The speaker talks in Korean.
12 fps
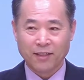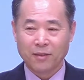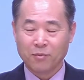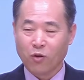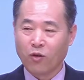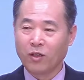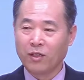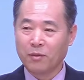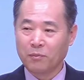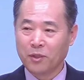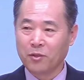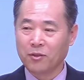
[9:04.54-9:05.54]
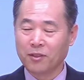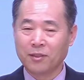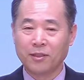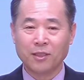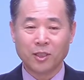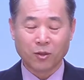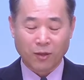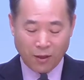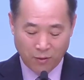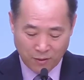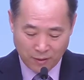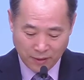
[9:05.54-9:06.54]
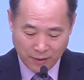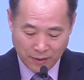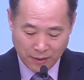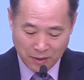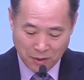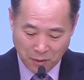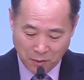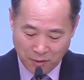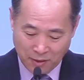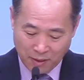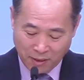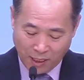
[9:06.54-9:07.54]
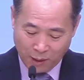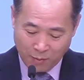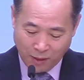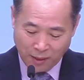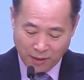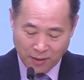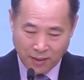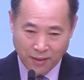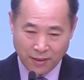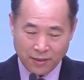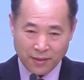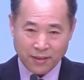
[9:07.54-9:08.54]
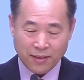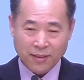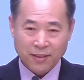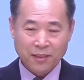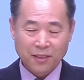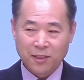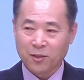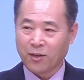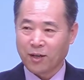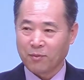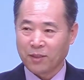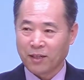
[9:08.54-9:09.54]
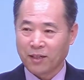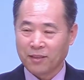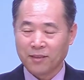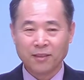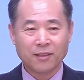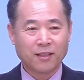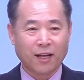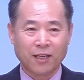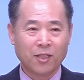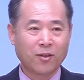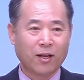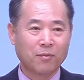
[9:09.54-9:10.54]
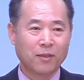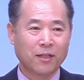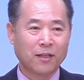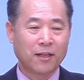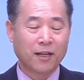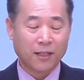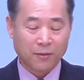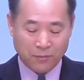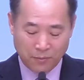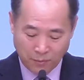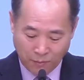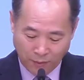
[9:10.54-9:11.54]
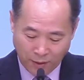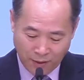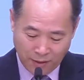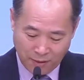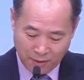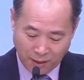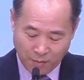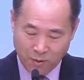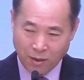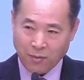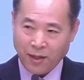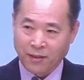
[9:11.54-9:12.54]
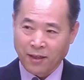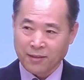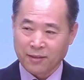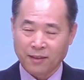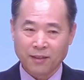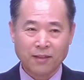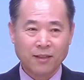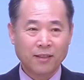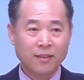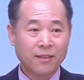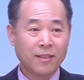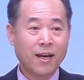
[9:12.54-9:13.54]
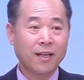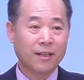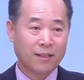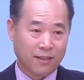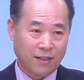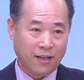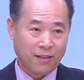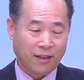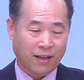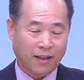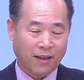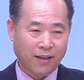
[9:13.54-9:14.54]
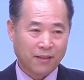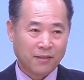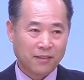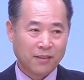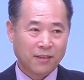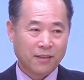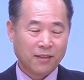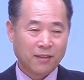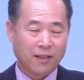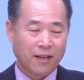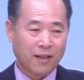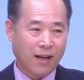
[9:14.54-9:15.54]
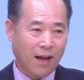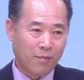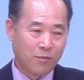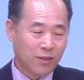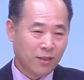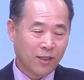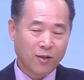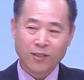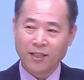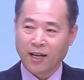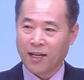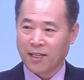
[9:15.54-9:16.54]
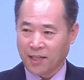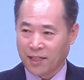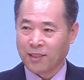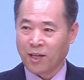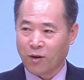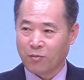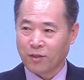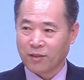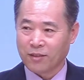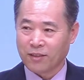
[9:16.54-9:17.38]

복을 빌어주는 그런 기도도 하고 저도 이제 사람 만나기 전에 기도를 합니다. 저는 다른 기도 안 합니다. 하나님 이 사람과 만나서 이야기를 꺼낼 때 내 감정대로 이야기하지 않게 없어서